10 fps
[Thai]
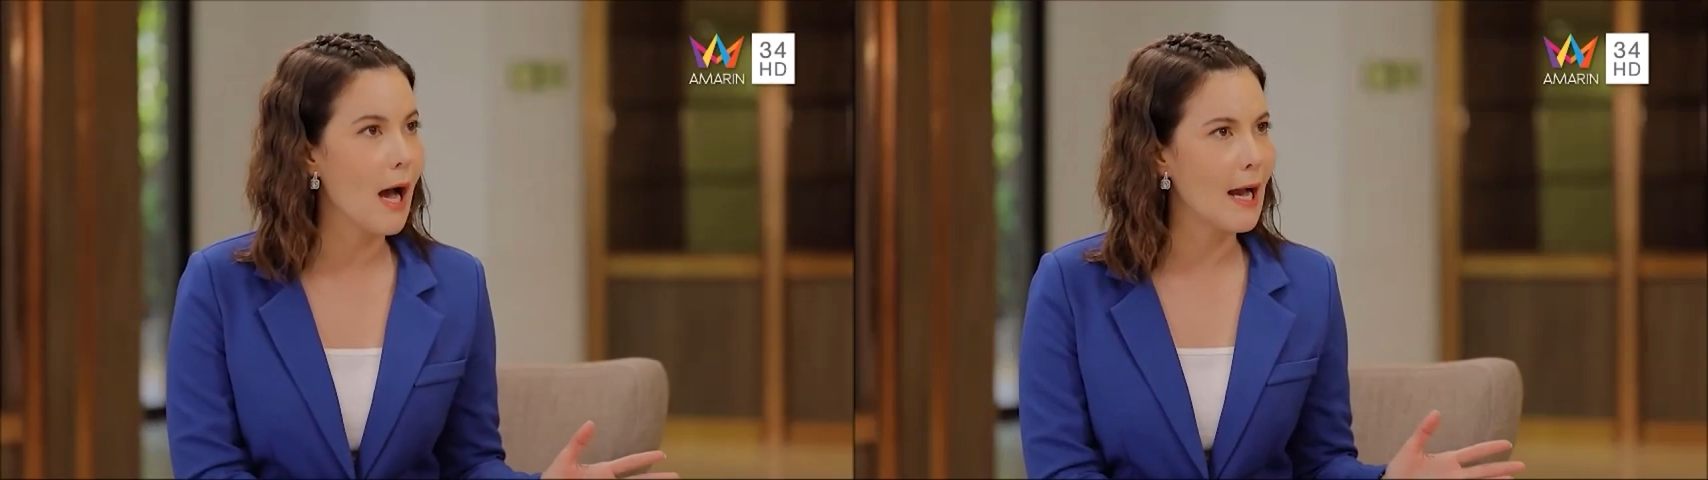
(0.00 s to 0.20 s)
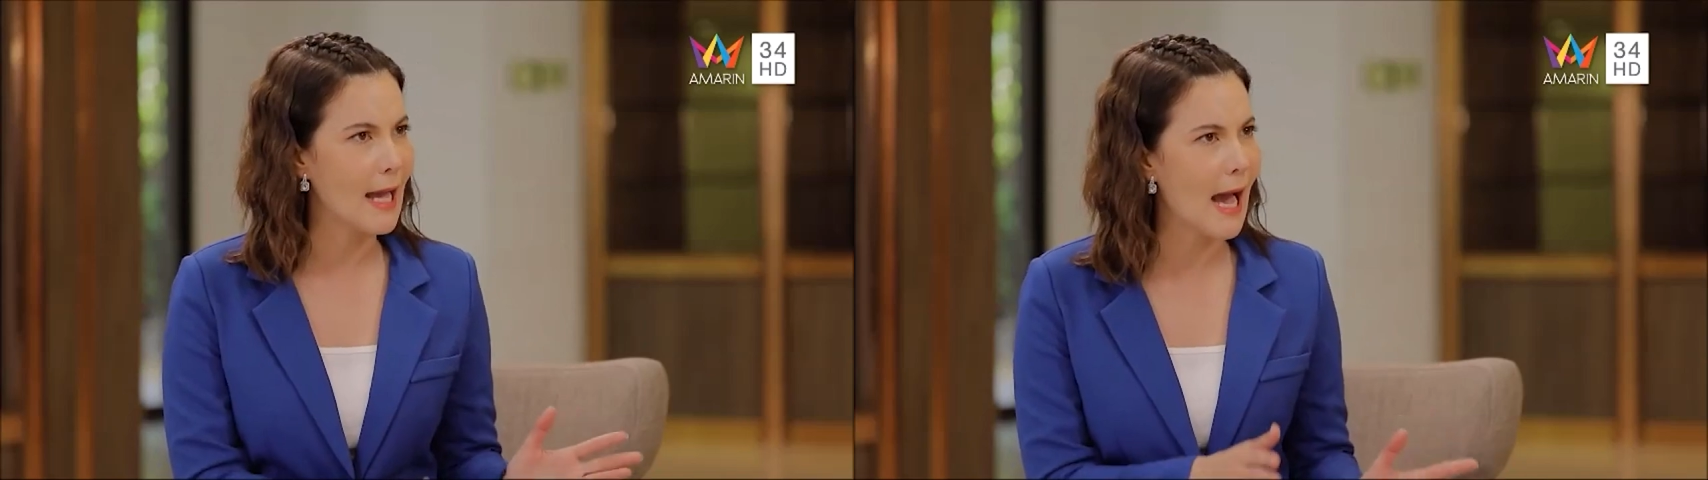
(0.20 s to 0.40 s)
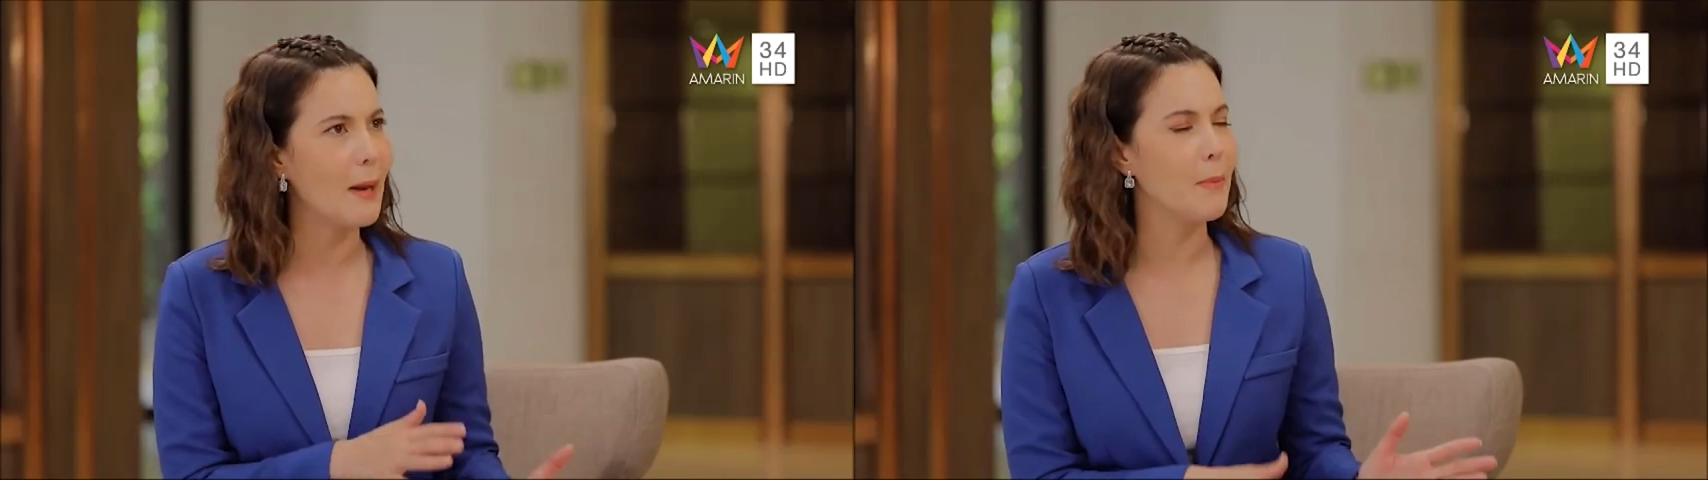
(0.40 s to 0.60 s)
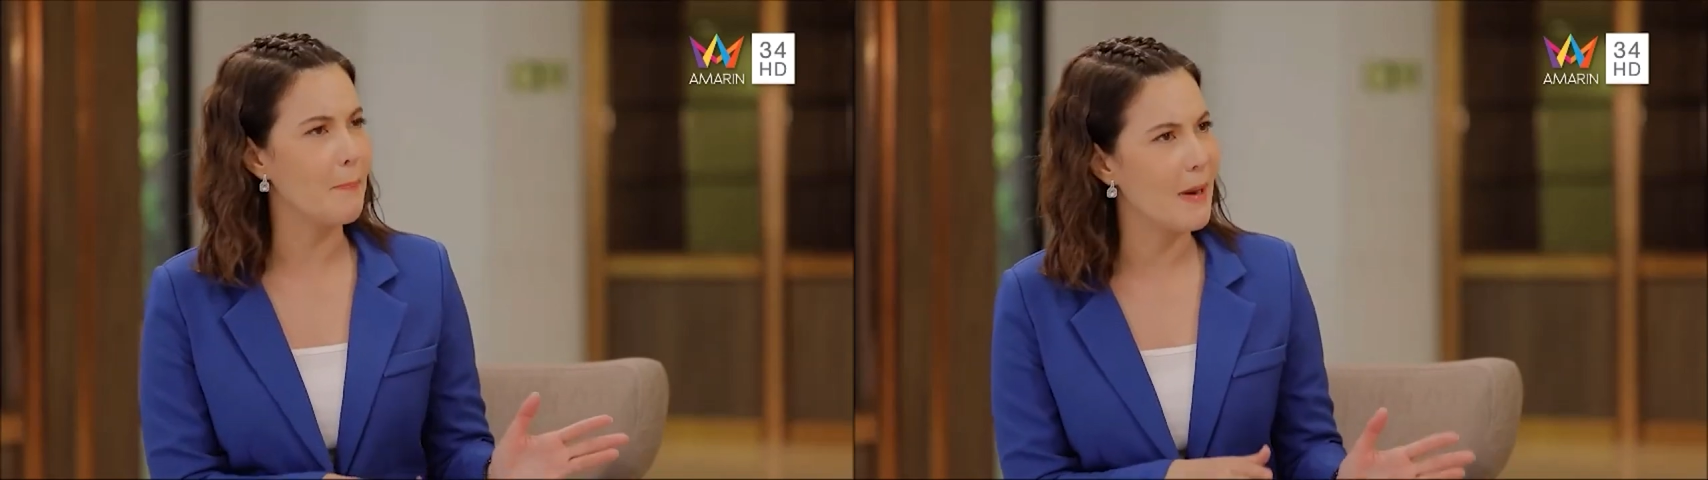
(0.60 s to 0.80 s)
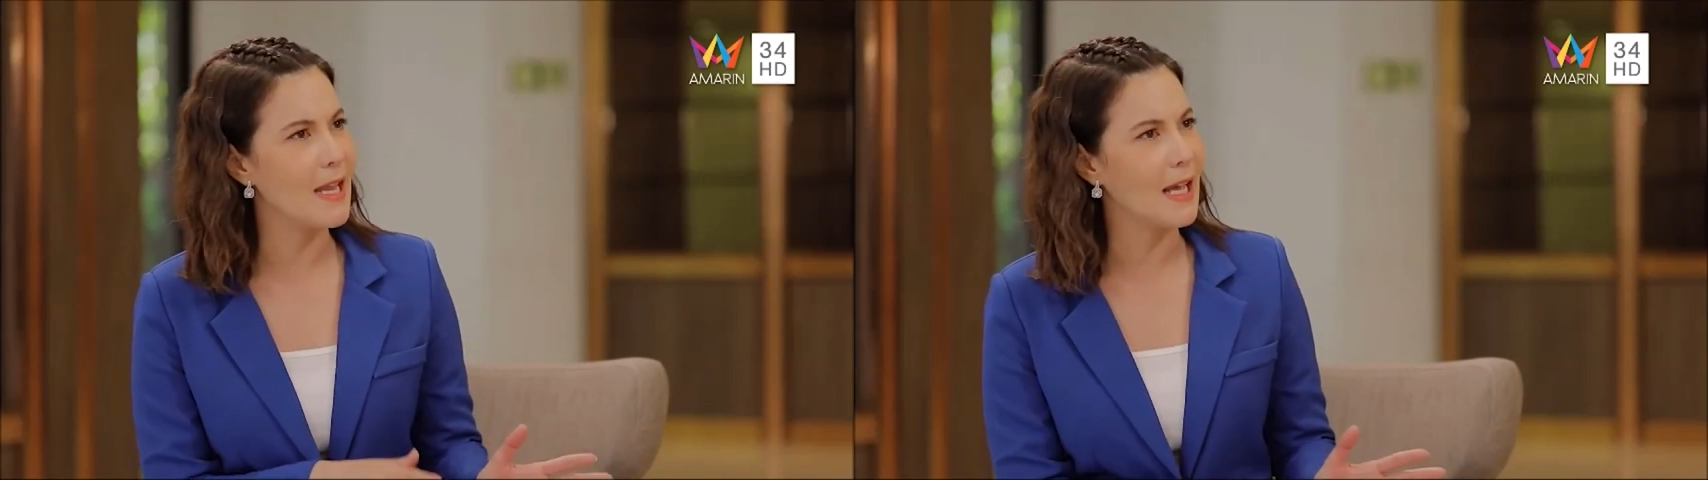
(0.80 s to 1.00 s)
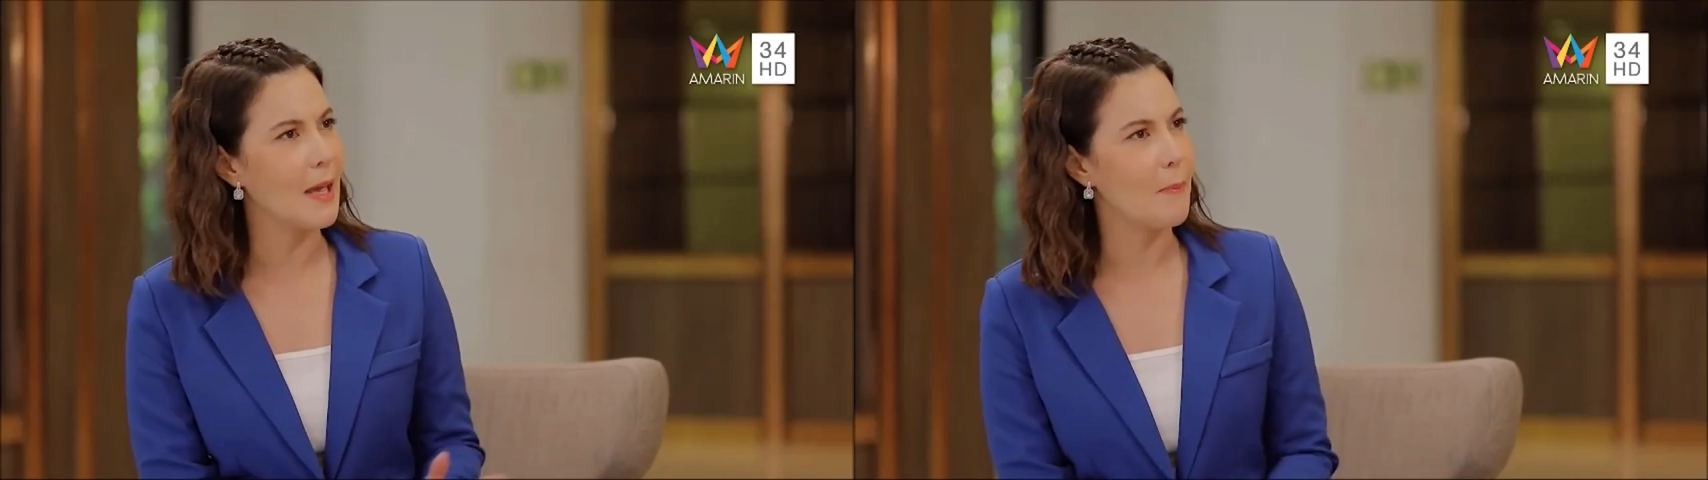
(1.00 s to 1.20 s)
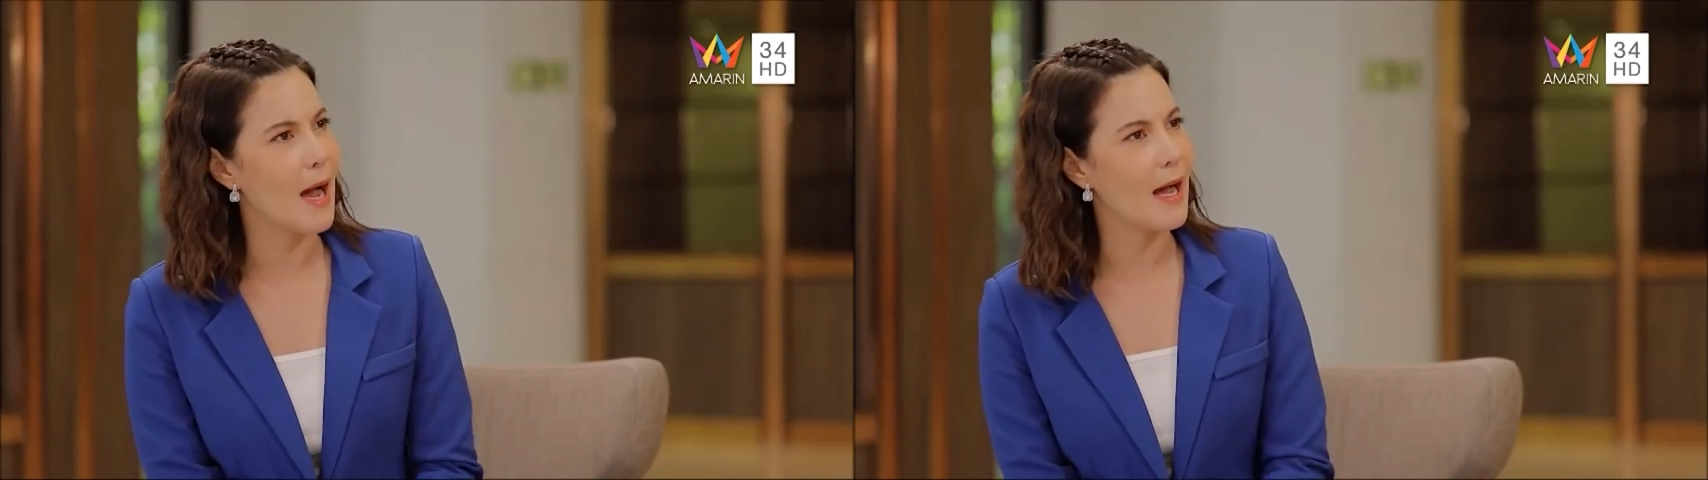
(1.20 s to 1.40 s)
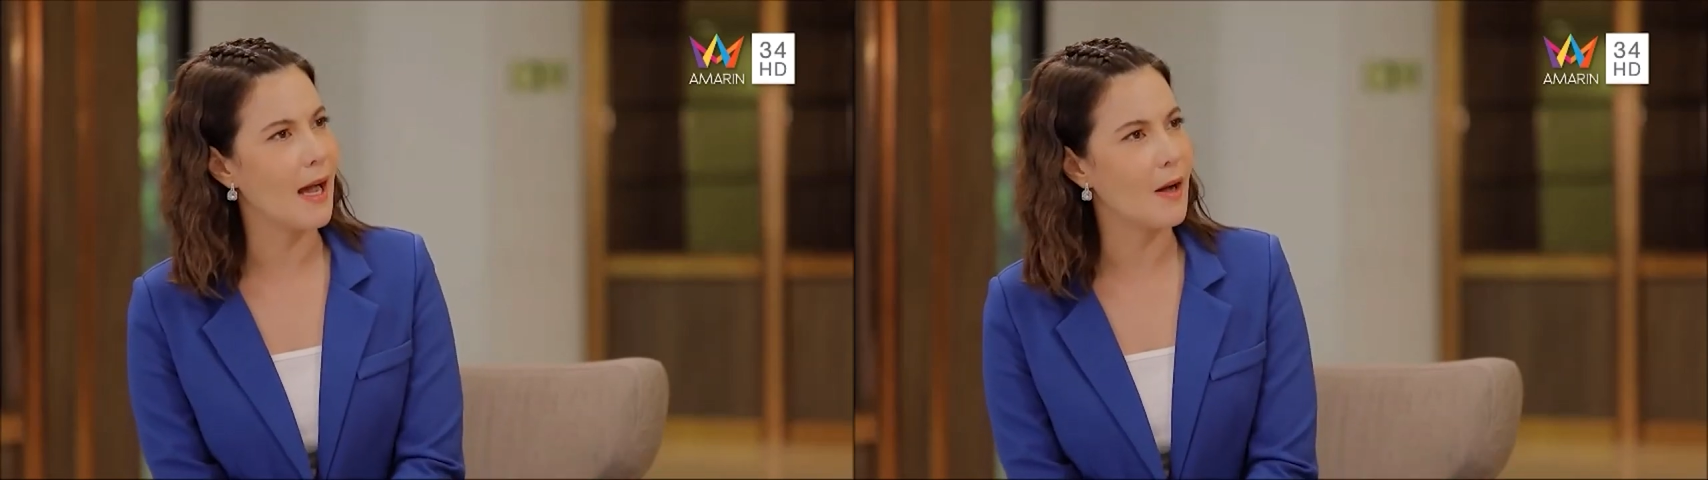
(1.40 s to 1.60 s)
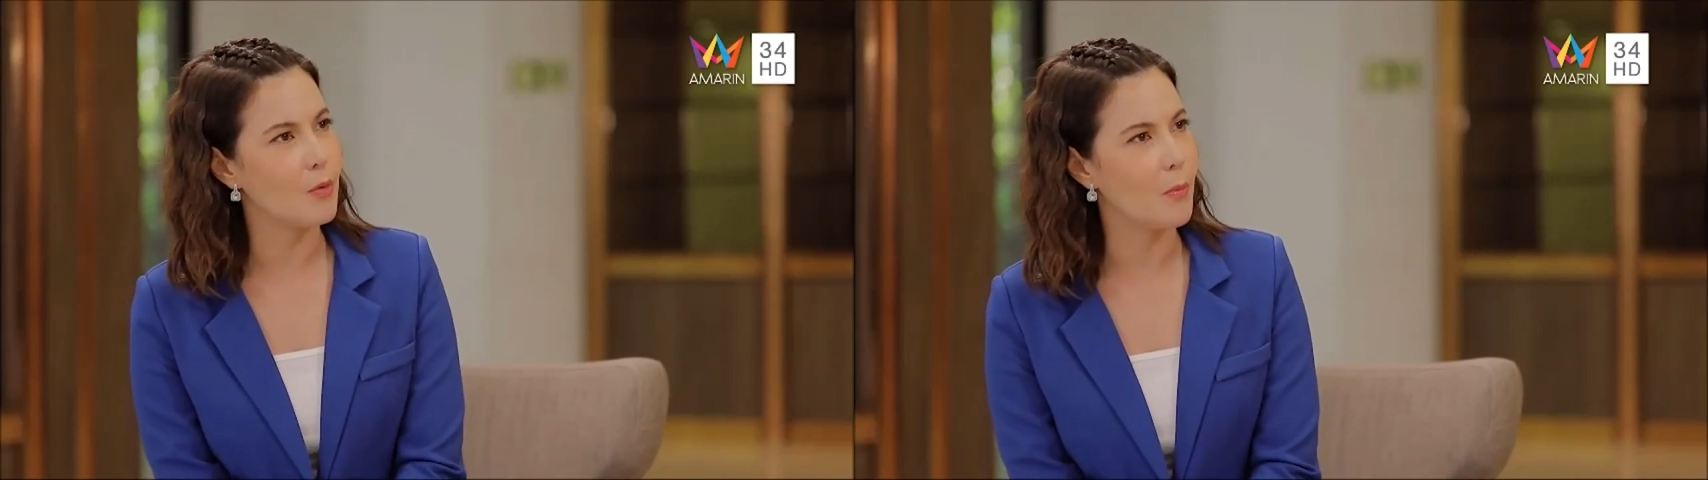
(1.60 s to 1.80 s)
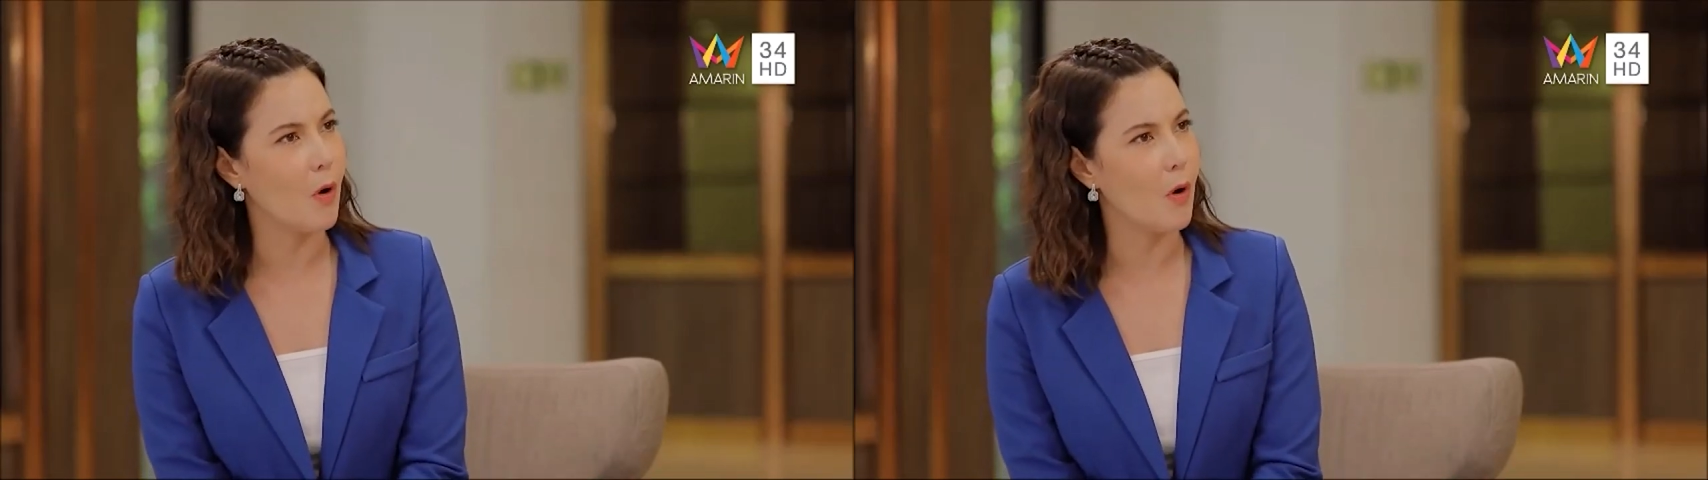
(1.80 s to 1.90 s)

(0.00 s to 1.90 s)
อาการมันเป็นยังไงบ้างคะคุณ